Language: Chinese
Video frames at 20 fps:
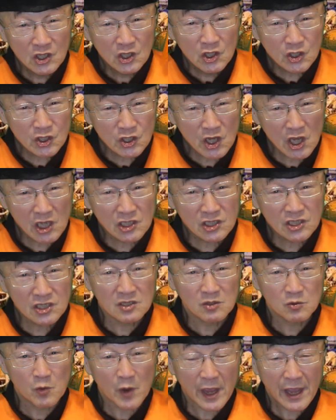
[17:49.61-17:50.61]
谢
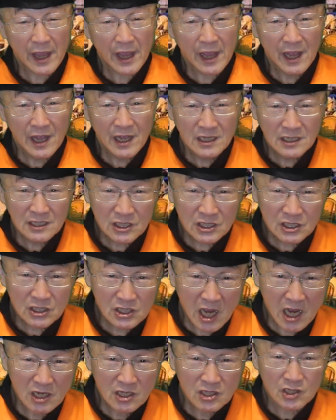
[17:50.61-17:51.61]
志伟、
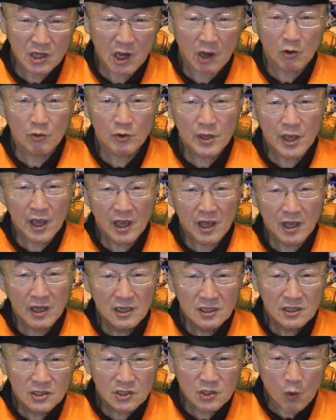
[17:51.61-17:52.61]
张小燕
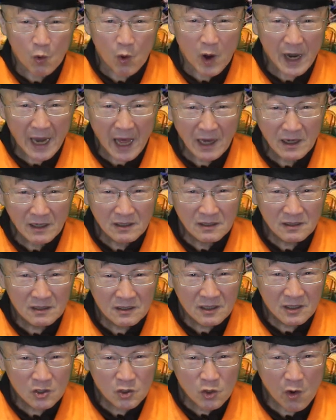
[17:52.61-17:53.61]
一班人
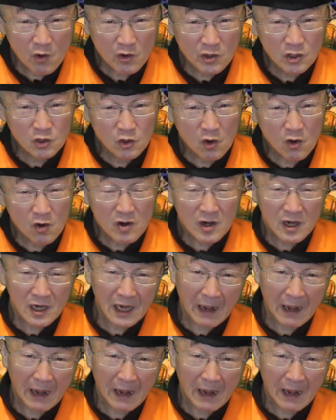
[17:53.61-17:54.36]
凑一桌，